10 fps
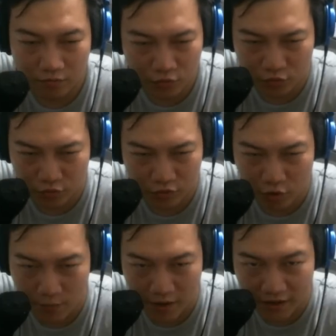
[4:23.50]
就是
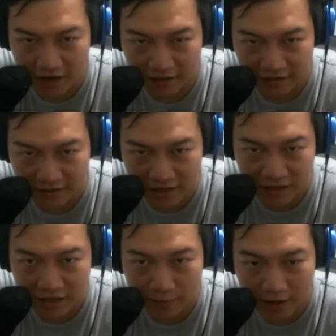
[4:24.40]
对面可以第一
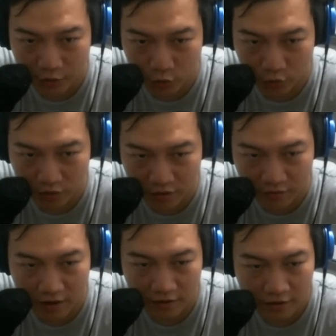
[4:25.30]
张牌出的地
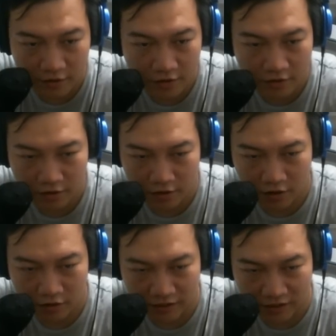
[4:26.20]
方。
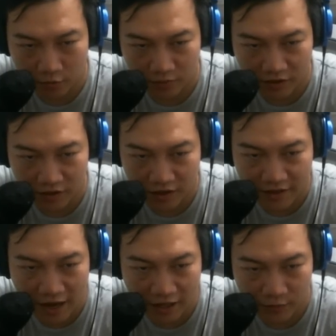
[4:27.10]
那假设我们秦葛雷
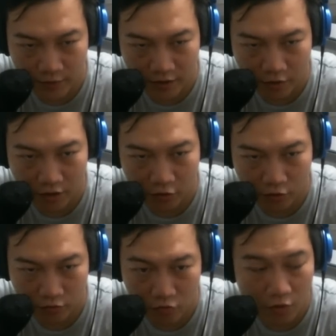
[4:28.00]
打在这边的话，对
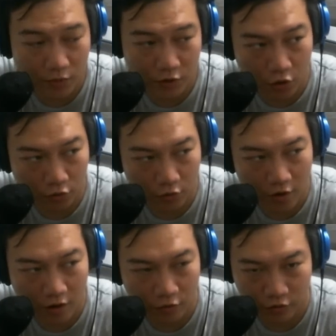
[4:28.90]
对面是空的
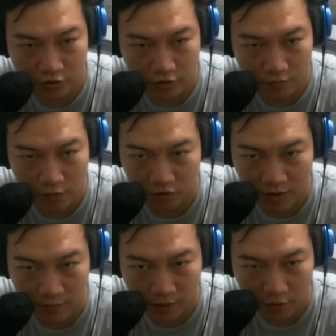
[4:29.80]
话，或是没有
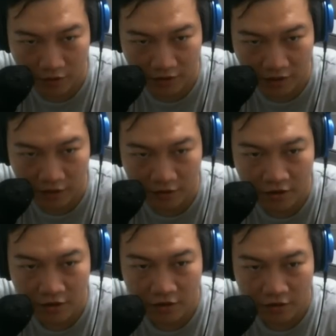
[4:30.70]
填满的话，当然
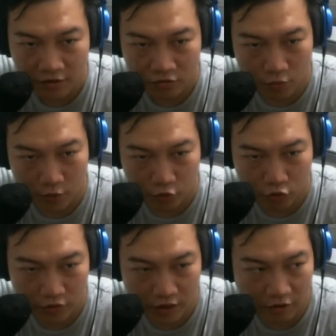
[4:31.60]
对面
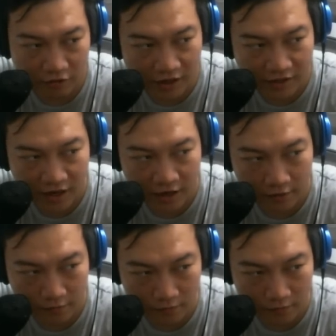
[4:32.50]
就一定要打在